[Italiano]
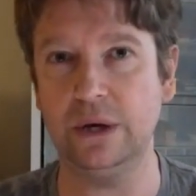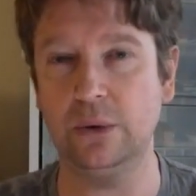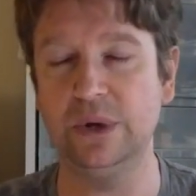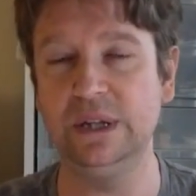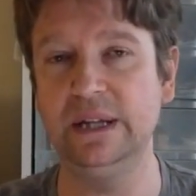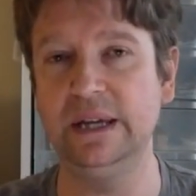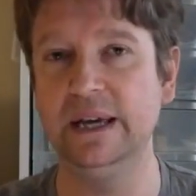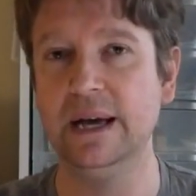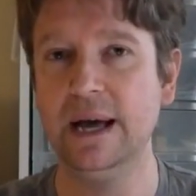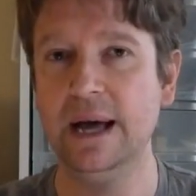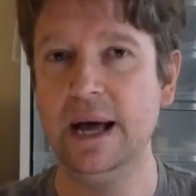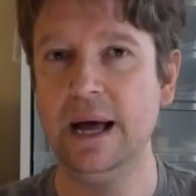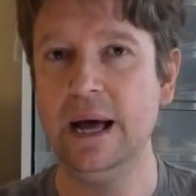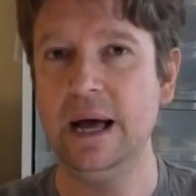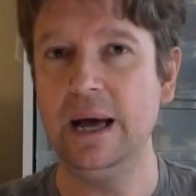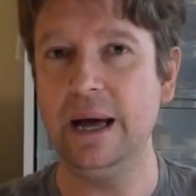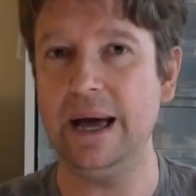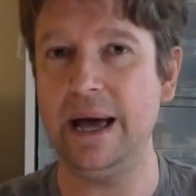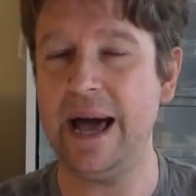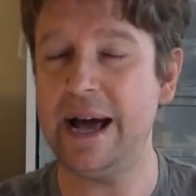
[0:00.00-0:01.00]
Quindi
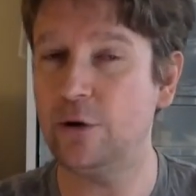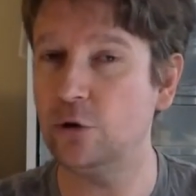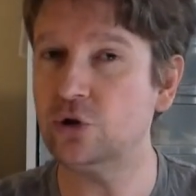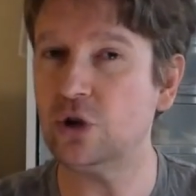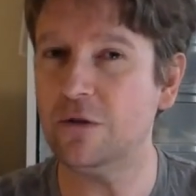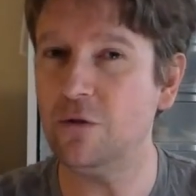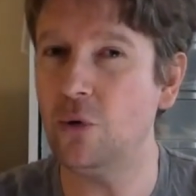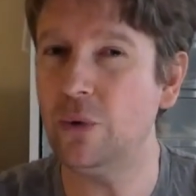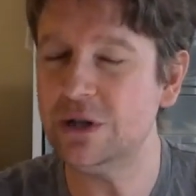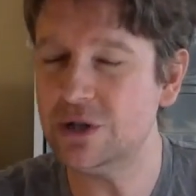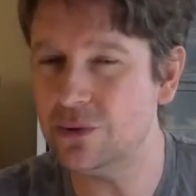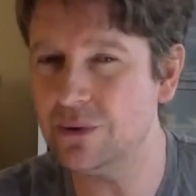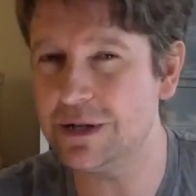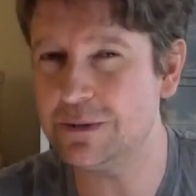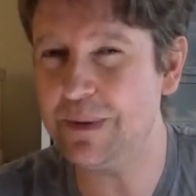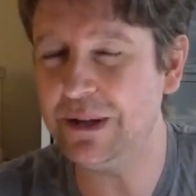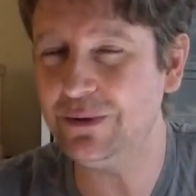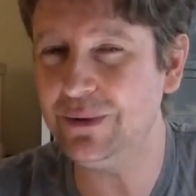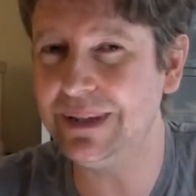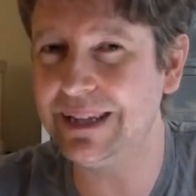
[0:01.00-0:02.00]
eh, ecco, trovo questo un
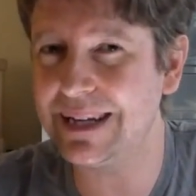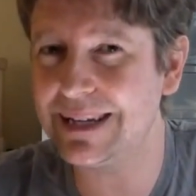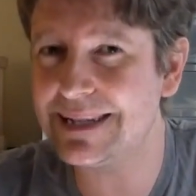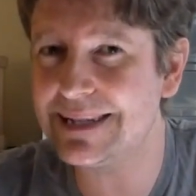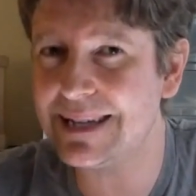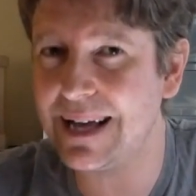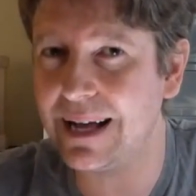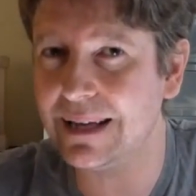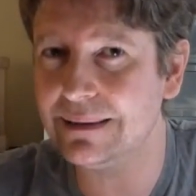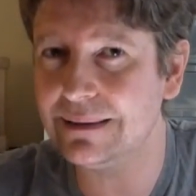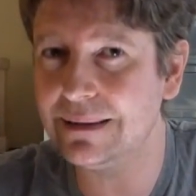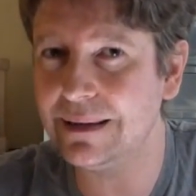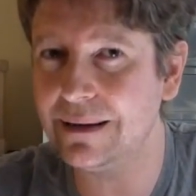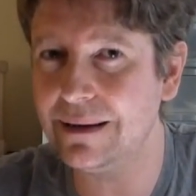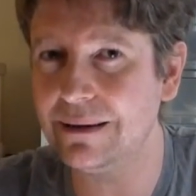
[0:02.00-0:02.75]
aspetto interessante.